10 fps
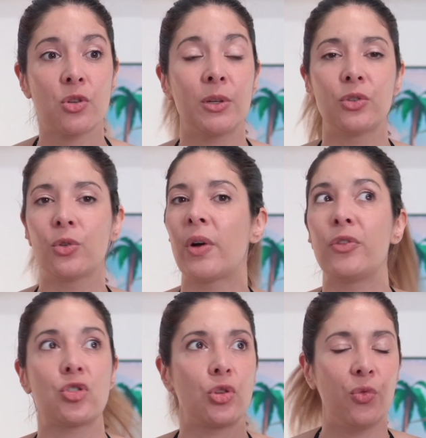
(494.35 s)
sobre todo
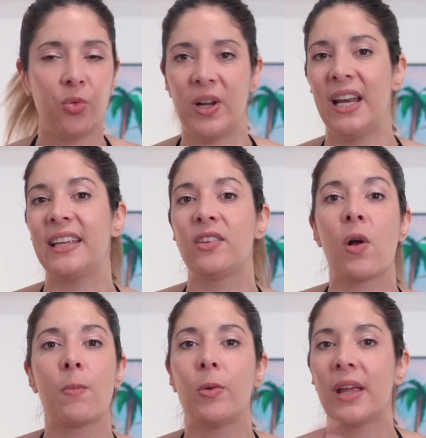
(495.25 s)
cuando estoy fuera y tengo
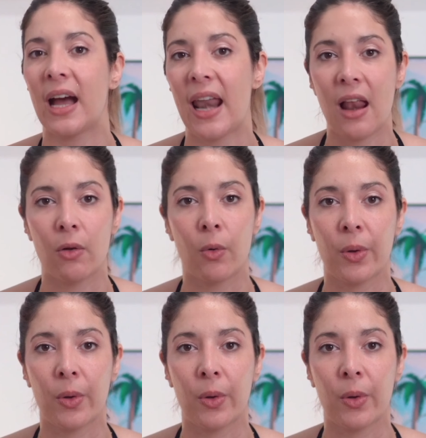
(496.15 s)
que publicar algo